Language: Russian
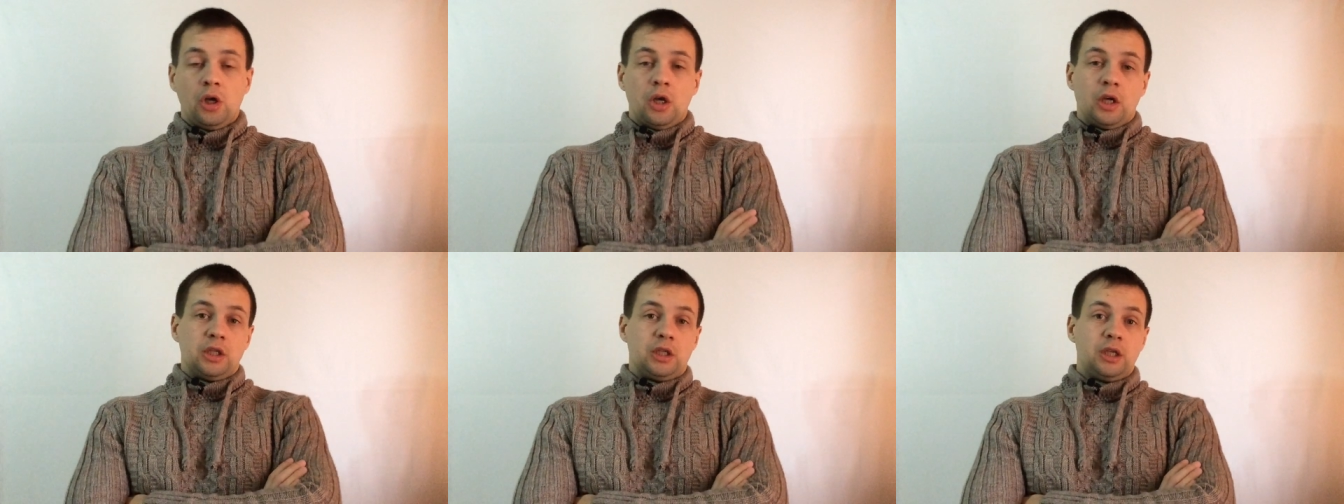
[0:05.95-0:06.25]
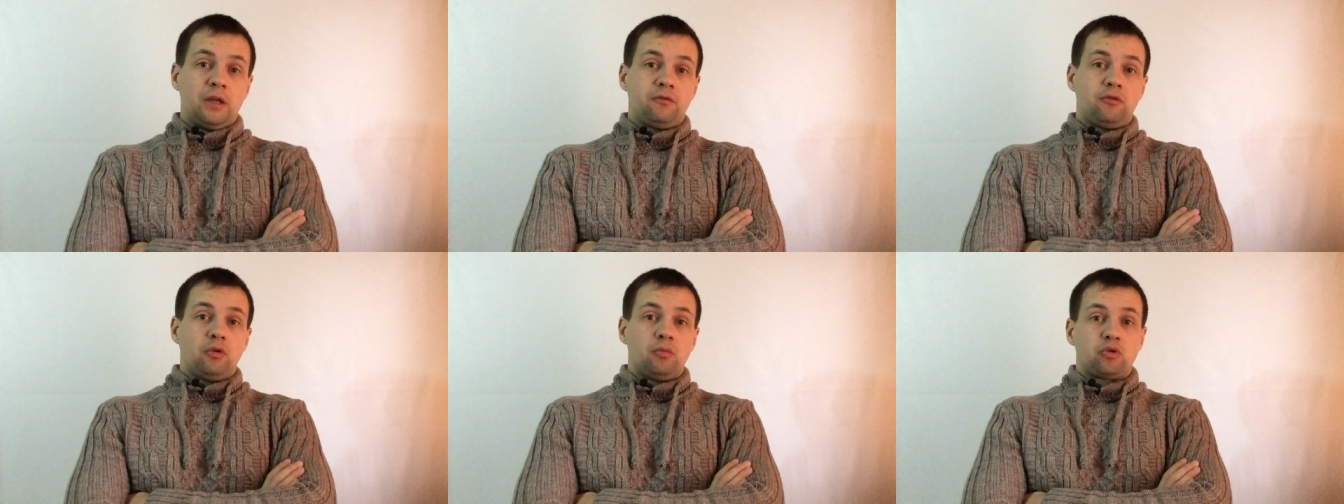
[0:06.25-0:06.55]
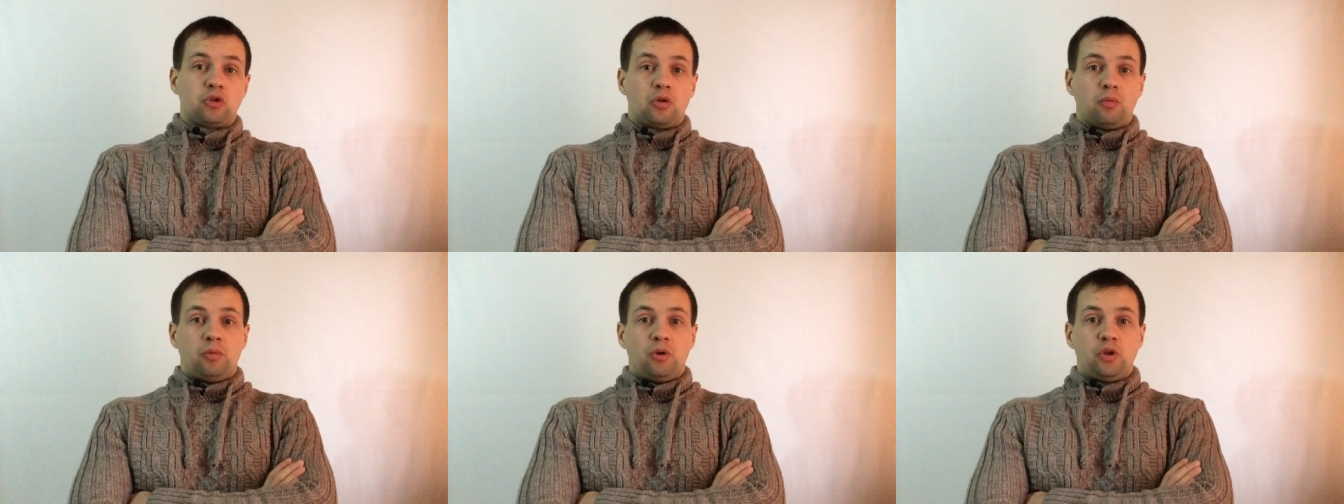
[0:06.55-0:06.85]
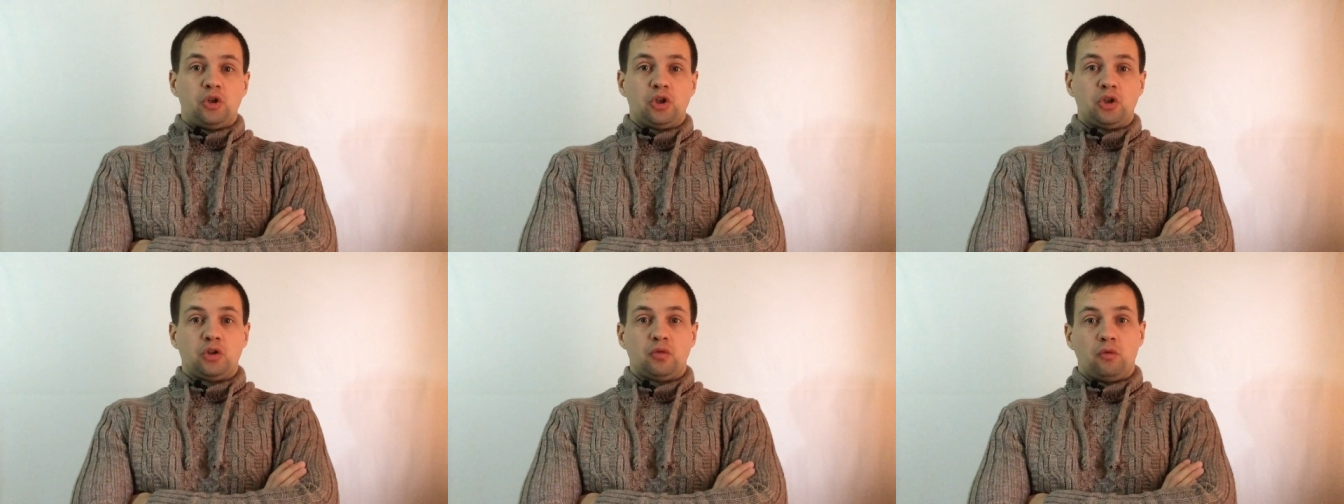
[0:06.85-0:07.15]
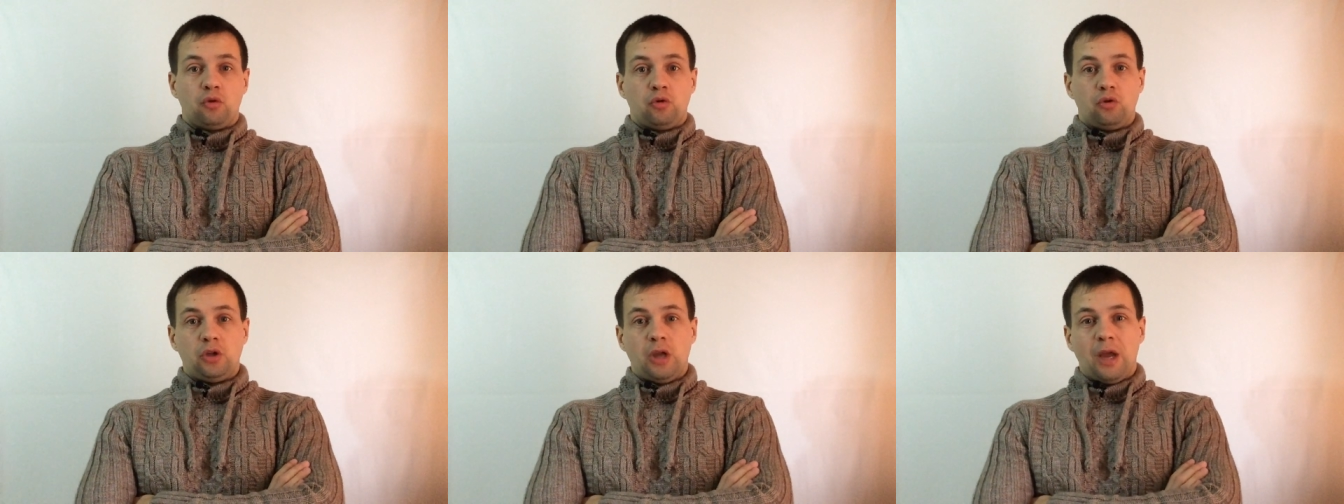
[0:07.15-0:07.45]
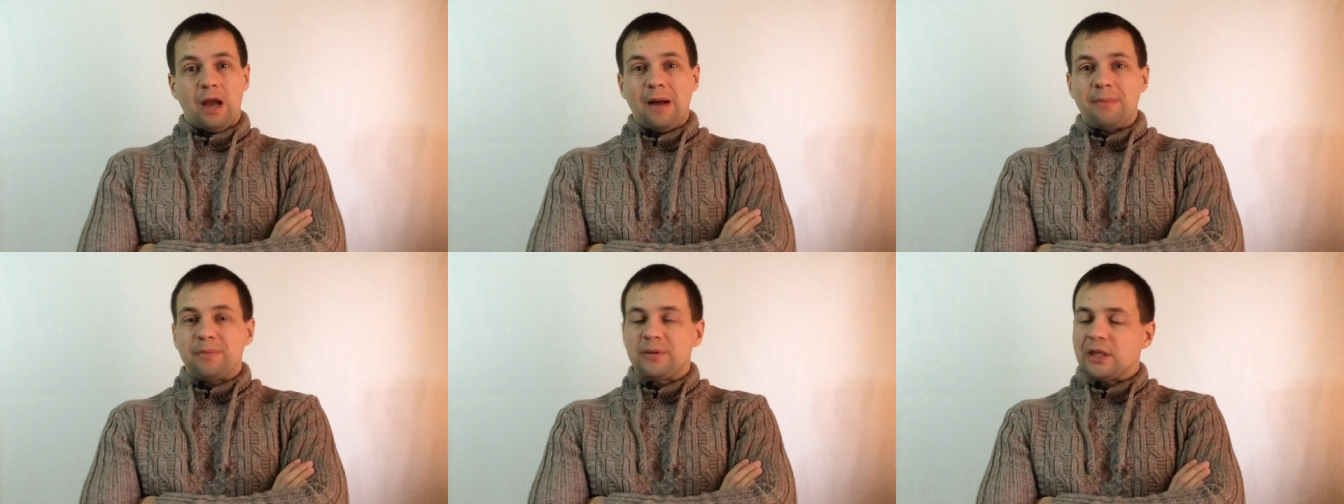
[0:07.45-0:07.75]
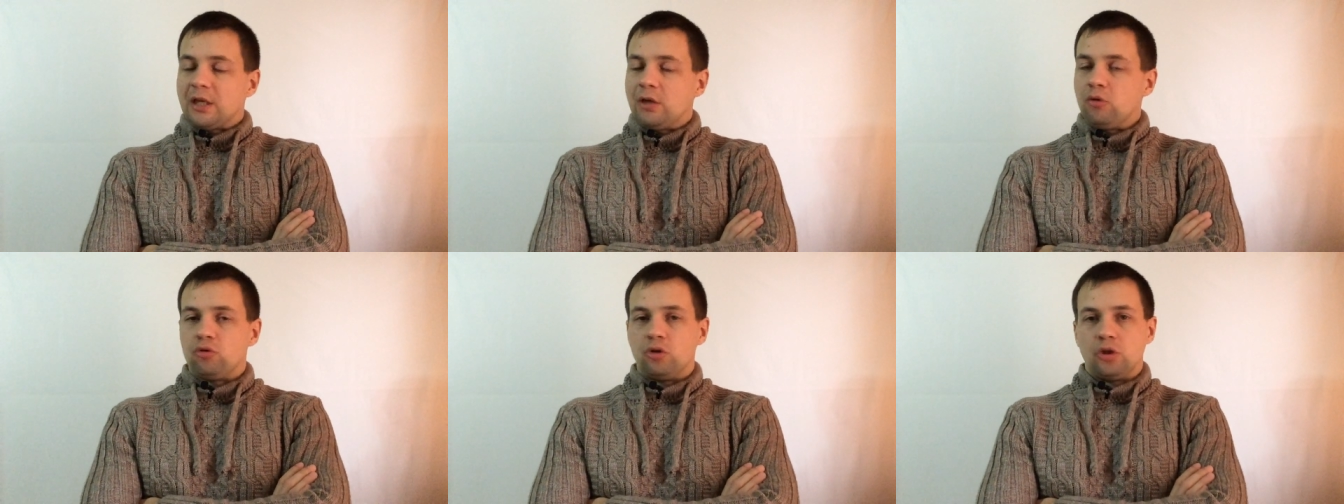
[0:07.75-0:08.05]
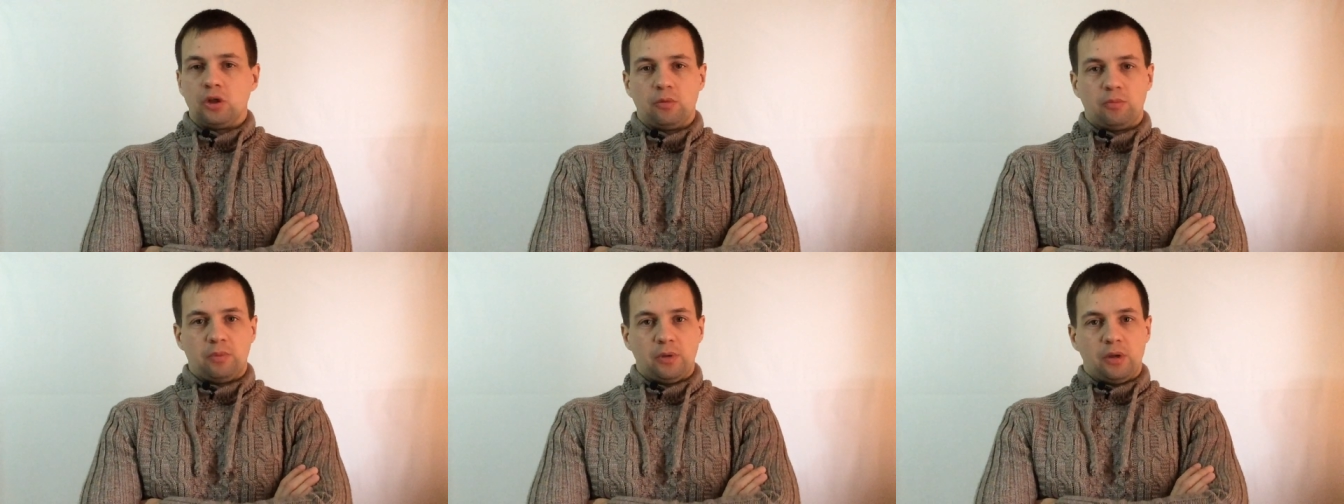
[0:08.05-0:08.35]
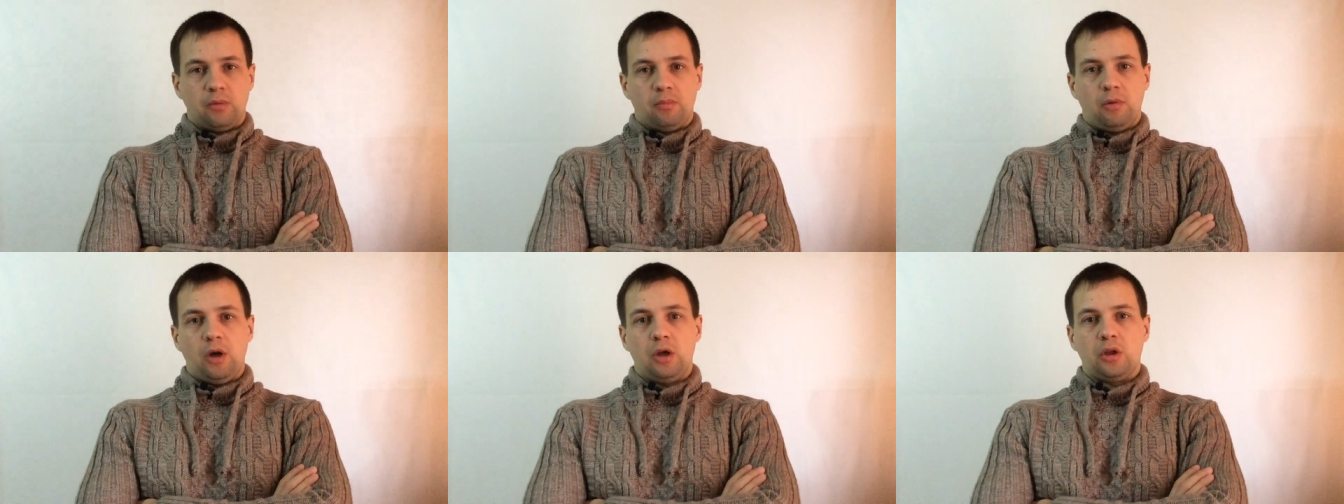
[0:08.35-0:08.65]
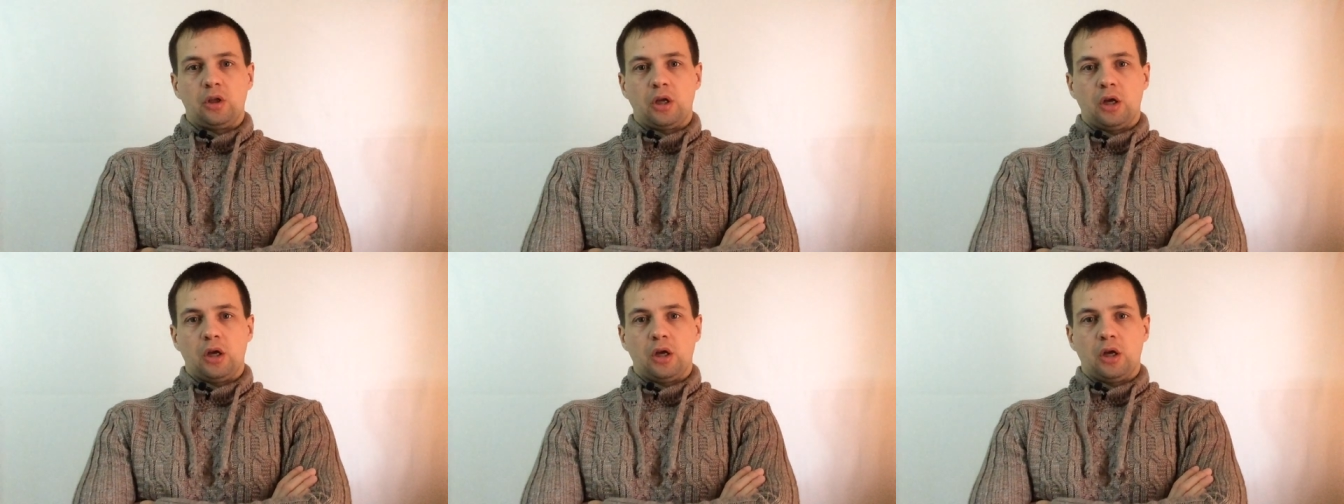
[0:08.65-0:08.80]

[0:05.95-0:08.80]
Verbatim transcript: Дело в том, что большинство людей абсолютно не понимают,